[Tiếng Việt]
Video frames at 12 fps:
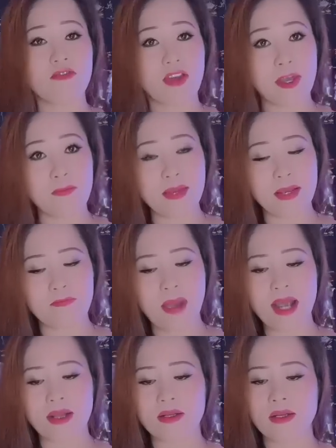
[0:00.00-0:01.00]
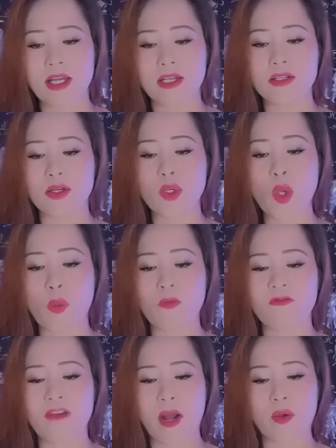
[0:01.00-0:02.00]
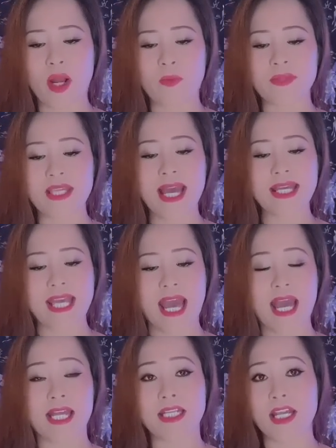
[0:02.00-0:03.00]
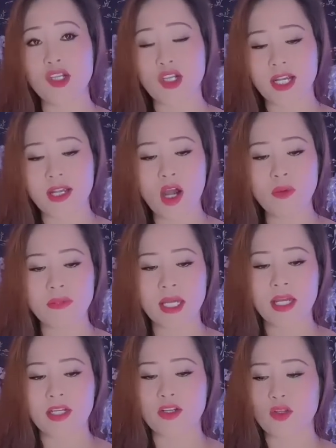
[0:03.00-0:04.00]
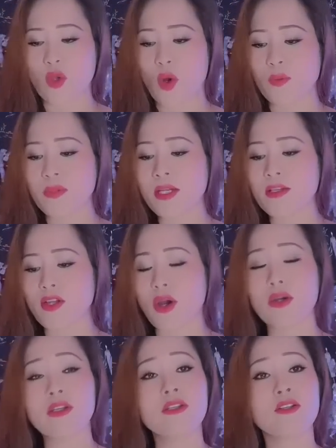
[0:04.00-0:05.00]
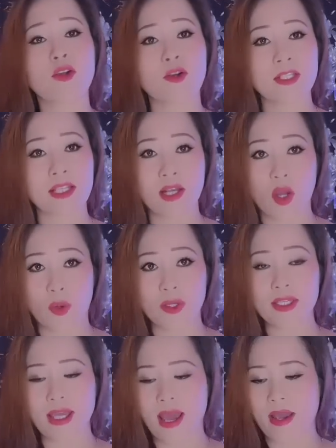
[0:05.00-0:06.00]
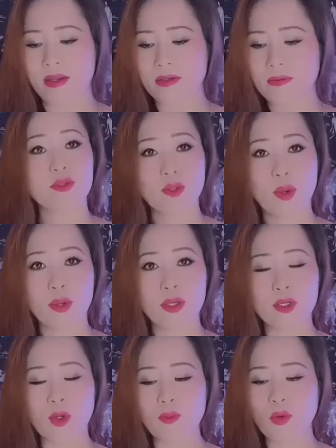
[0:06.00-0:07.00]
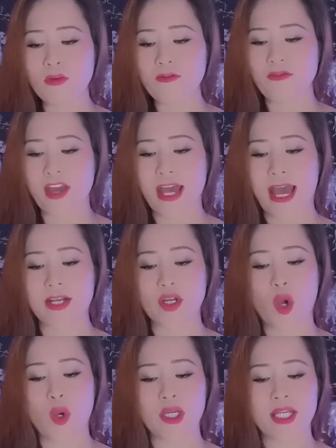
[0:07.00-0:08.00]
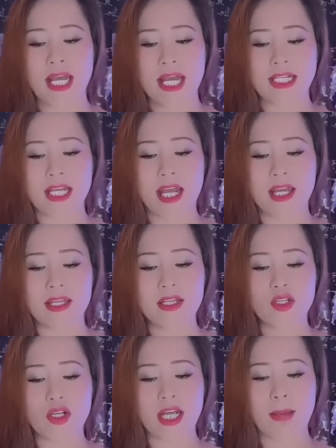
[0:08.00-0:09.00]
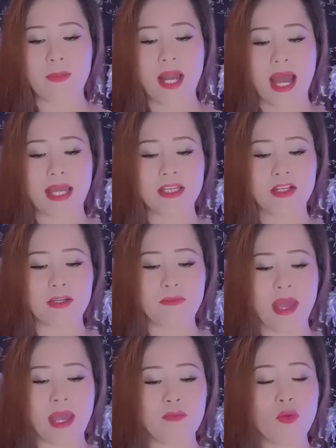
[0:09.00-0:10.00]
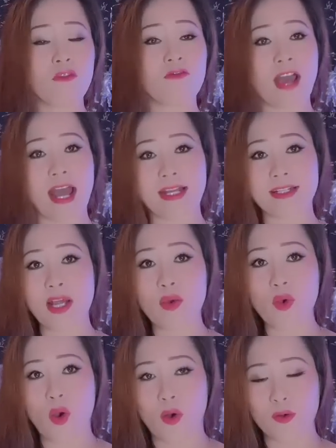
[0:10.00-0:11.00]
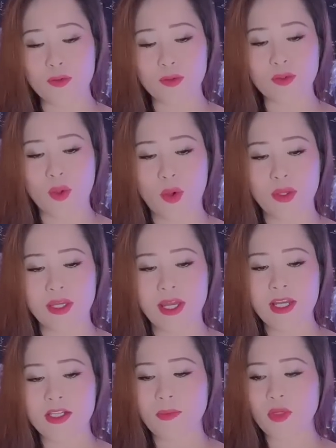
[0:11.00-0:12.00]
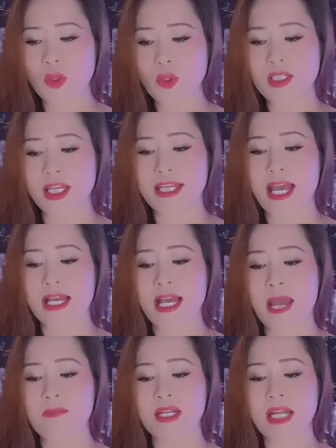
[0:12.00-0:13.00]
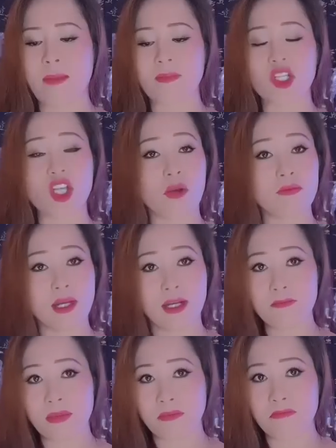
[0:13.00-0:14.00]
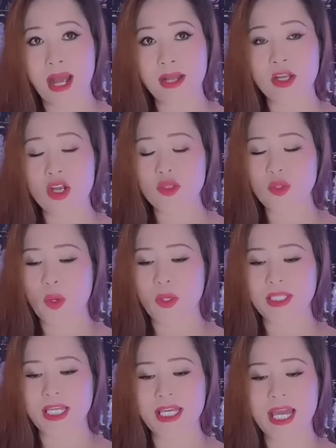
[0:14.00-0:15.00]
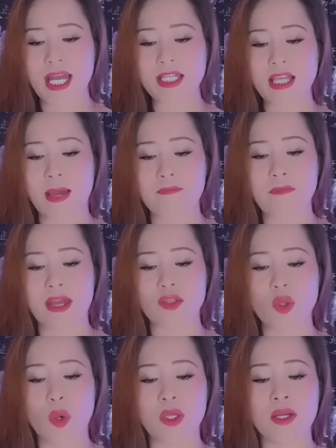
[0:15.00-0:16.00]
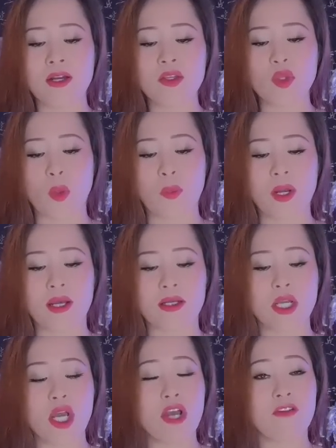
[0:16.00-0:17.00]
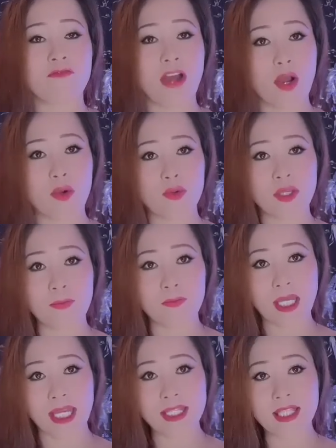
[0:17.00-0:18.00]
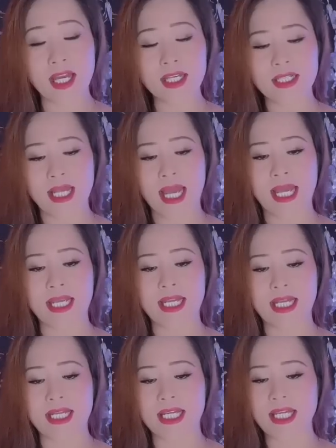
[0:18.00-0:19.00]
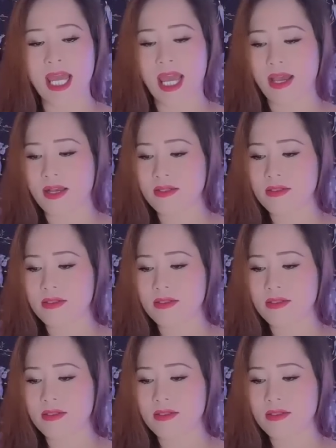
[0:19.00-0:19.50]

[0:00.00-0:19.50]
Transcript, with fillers: về miền Bắc, được gục vào lòng cha già để được khóc, được thổn thức nói con xin lỗi cha. Tôi cũng muốn về Hà Nội để được gặp lại người mẹ muôn vàng đau khổ của tôi. Trong suốt thời gian 20 năm sống ở miền Bắc, tôi chỉ ghé thăm mẹ tôi hơn chục lần vào dịp nghỉ Tết hay là nghỉ hè.